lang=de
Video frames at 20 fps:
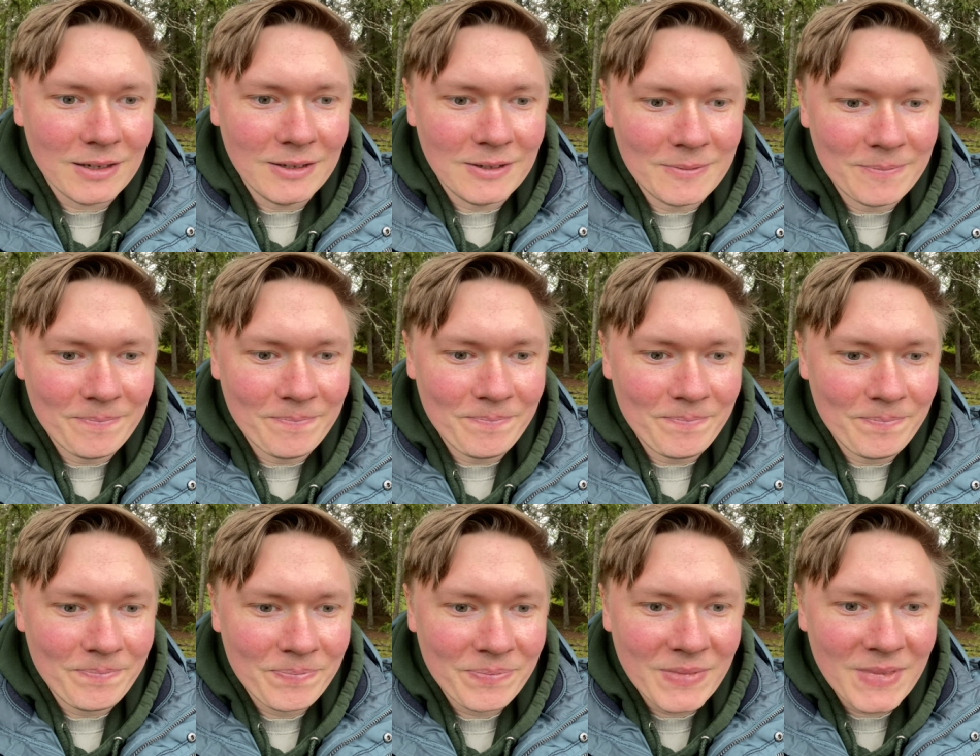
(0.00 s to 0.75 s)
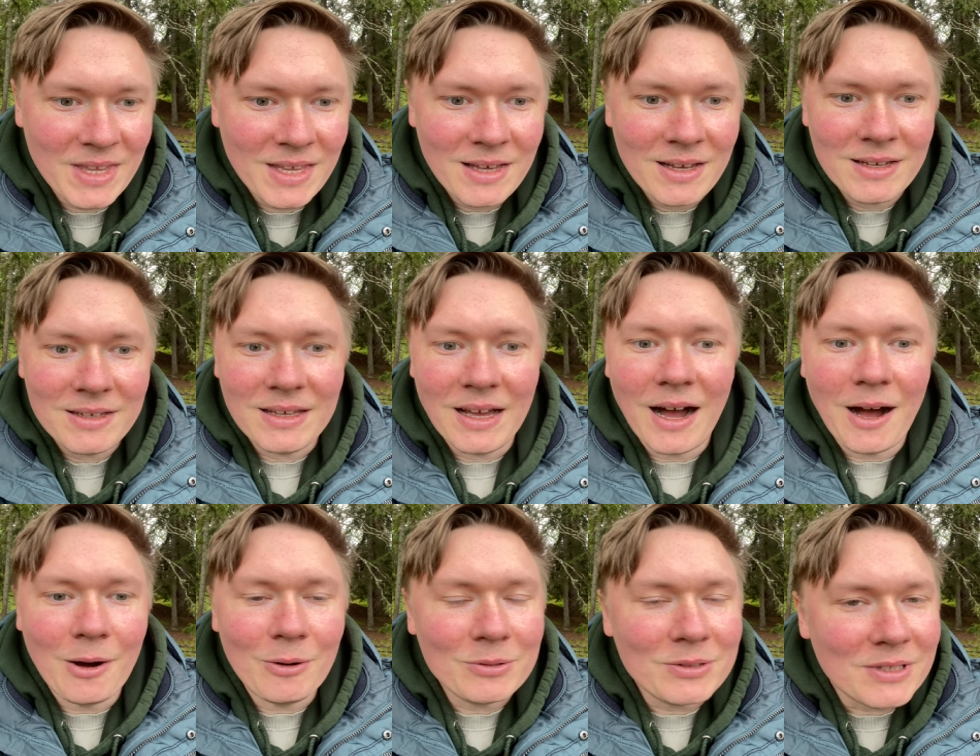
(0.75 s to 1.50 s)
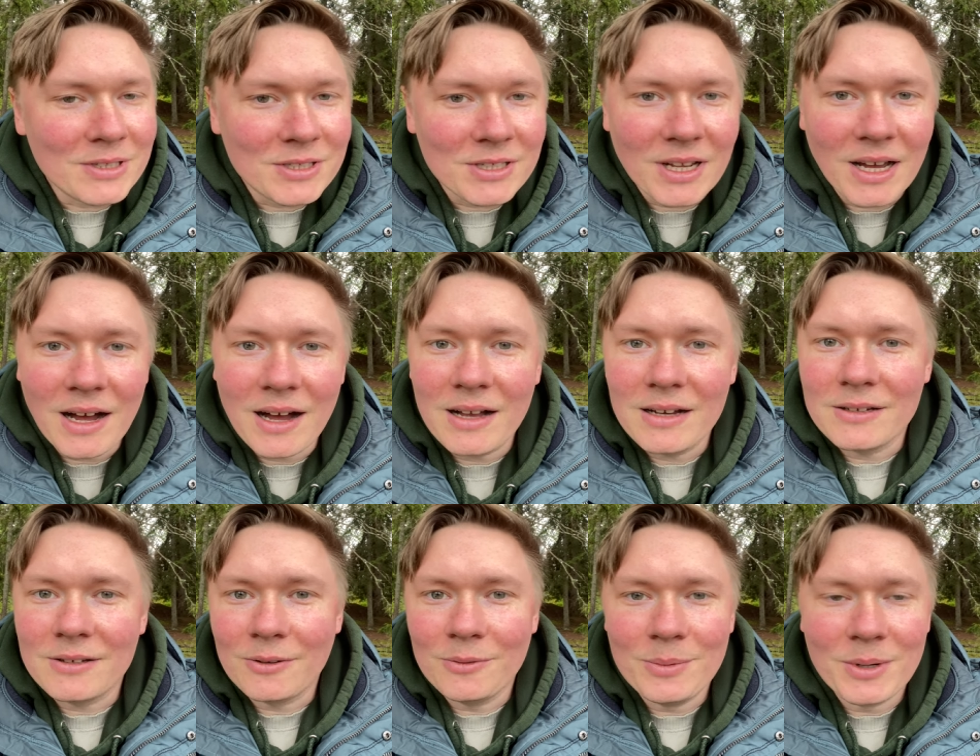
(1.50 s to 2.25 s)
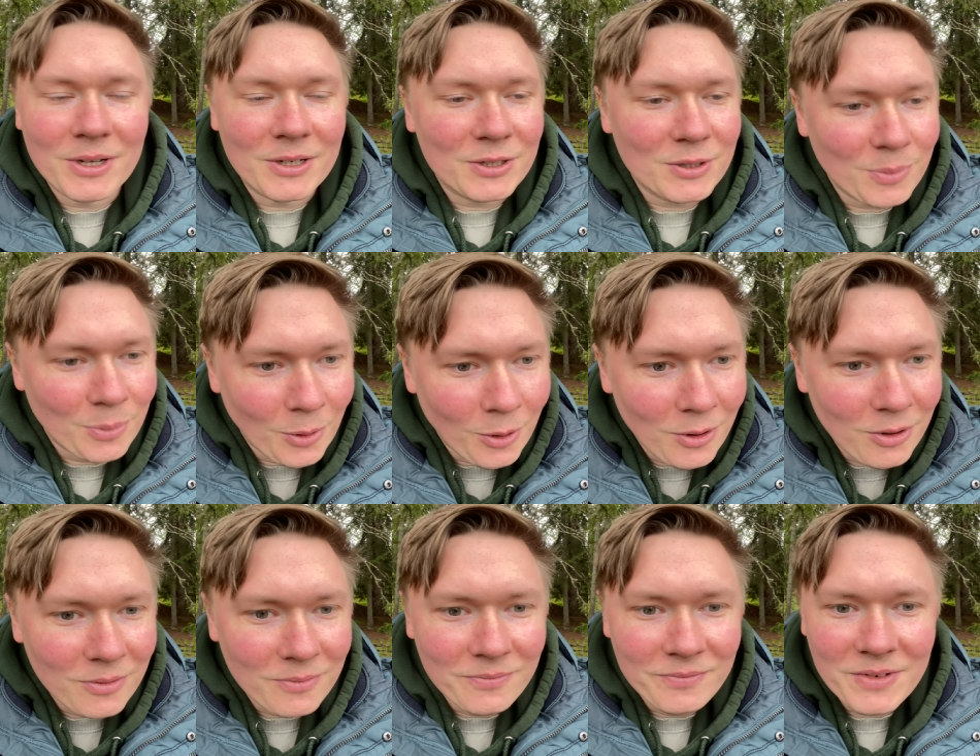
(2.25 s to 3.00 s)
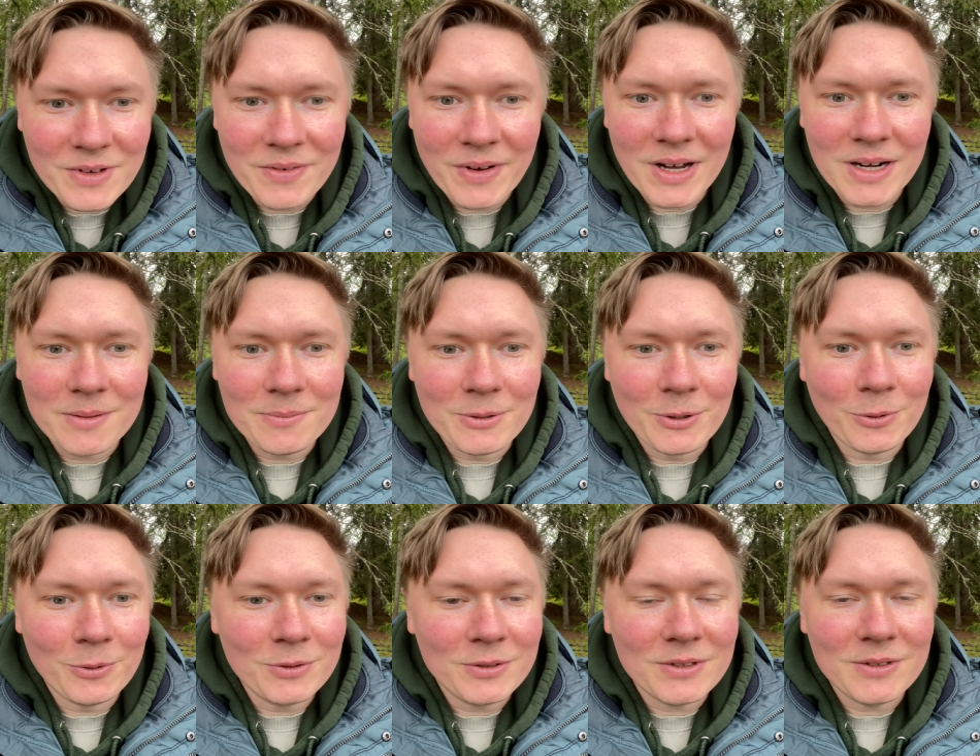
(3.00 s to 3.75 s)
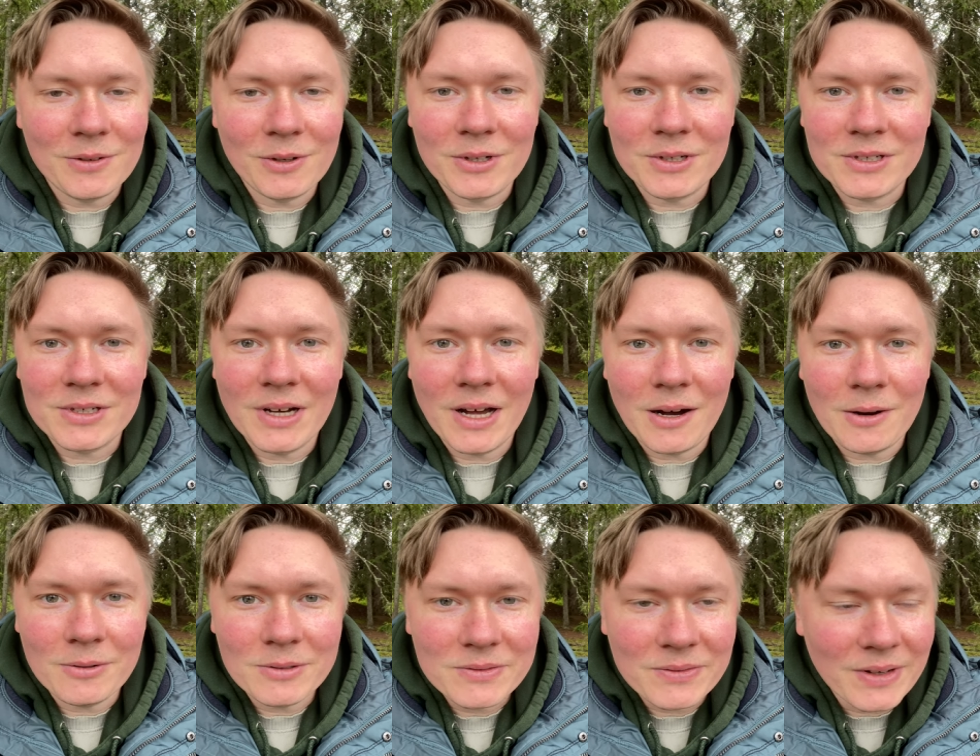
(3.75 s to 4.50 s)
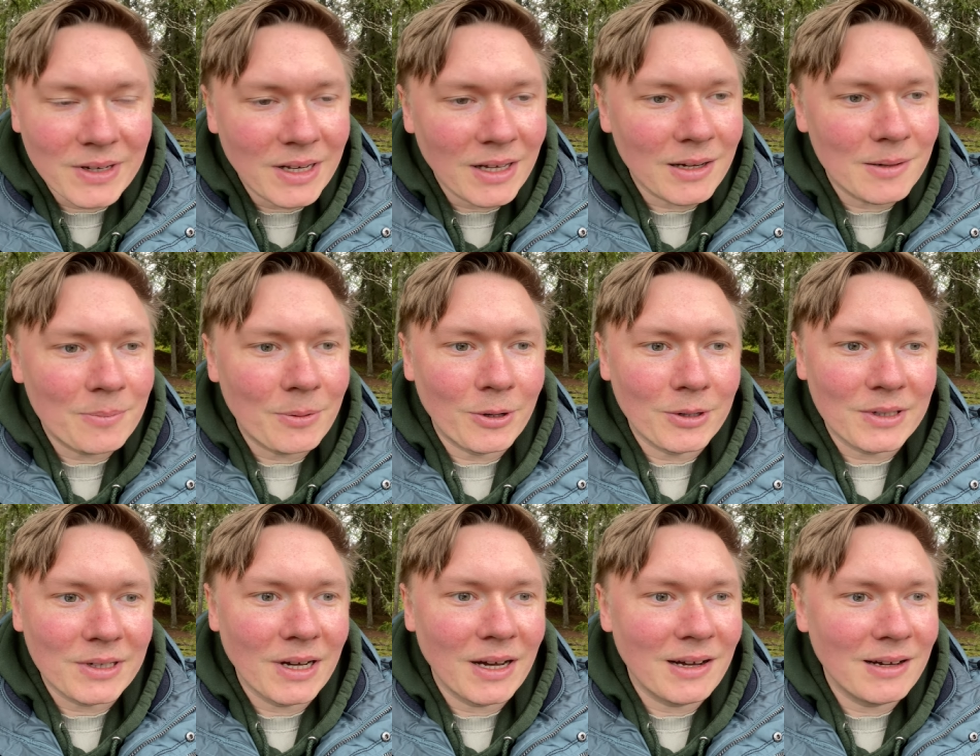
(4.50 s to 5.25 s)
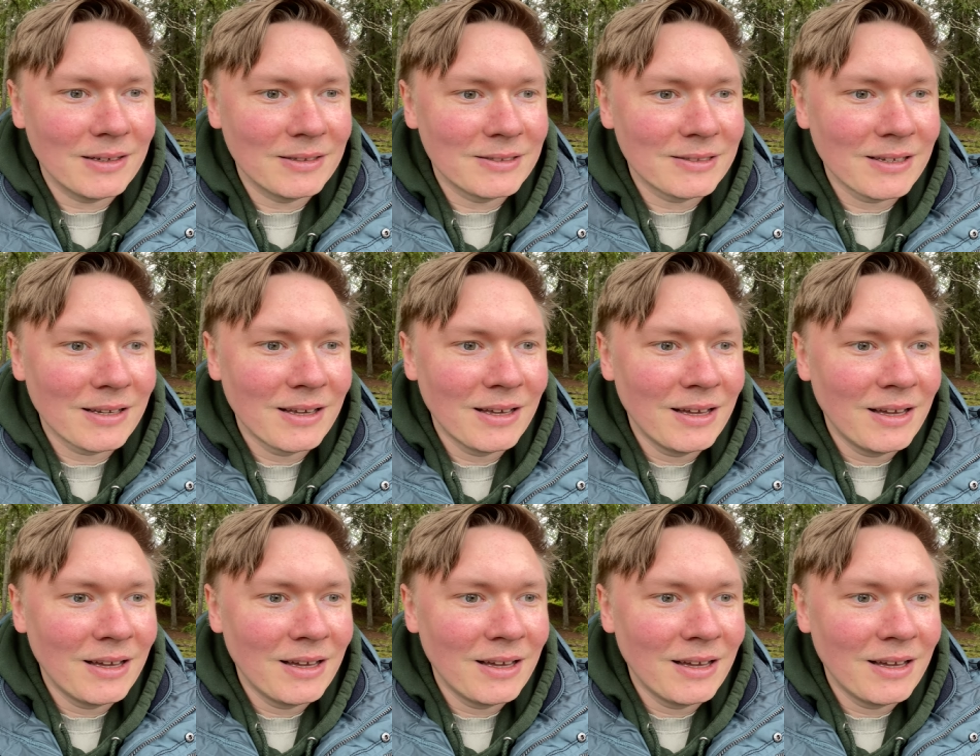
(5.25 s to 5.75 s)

ähm, ja, ausgestrahlt, darüber gesprochen. Wir waren im größten deutschen Auswanderer-Podcast